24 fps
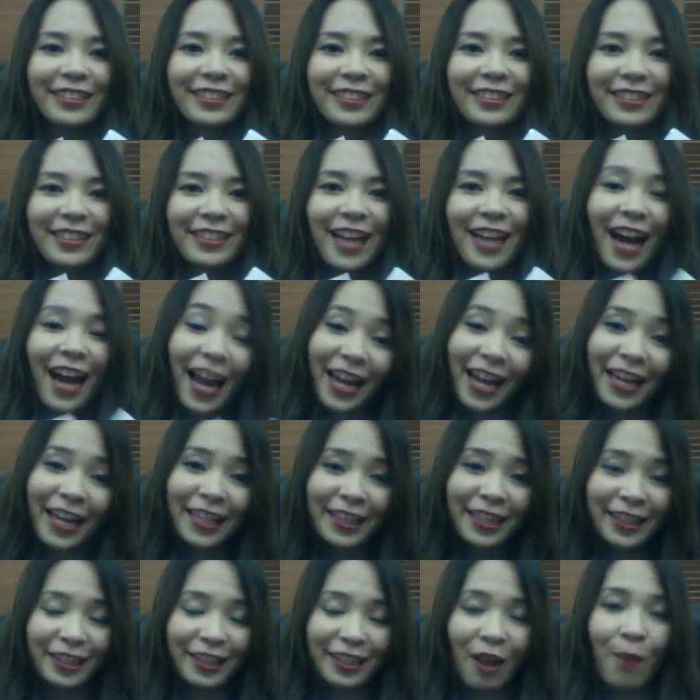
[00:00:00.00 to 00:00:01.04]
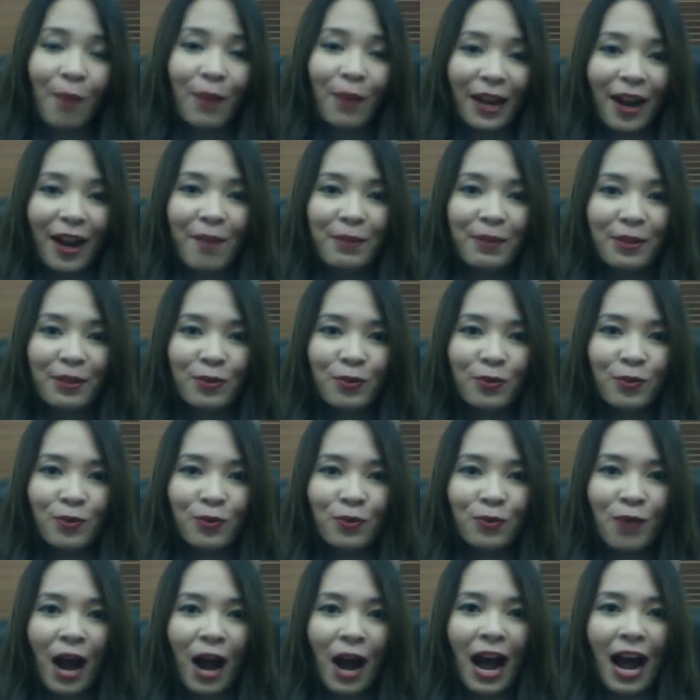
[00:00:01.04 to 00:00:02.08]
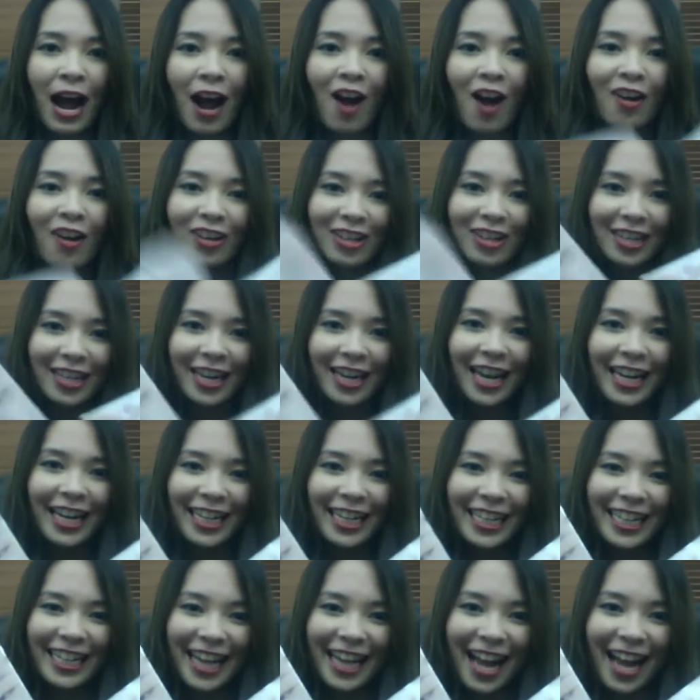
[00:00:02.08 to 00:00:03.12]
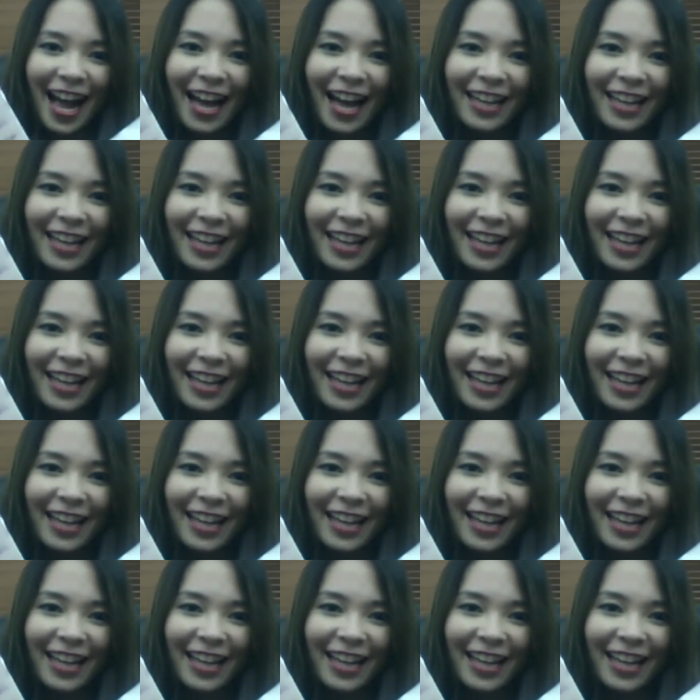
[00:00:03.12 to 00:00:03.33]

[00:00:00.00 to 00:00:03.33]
ยังไงต่อไปก็ไปดูว่าออเดอร์ยังไงกันเลยนะคะ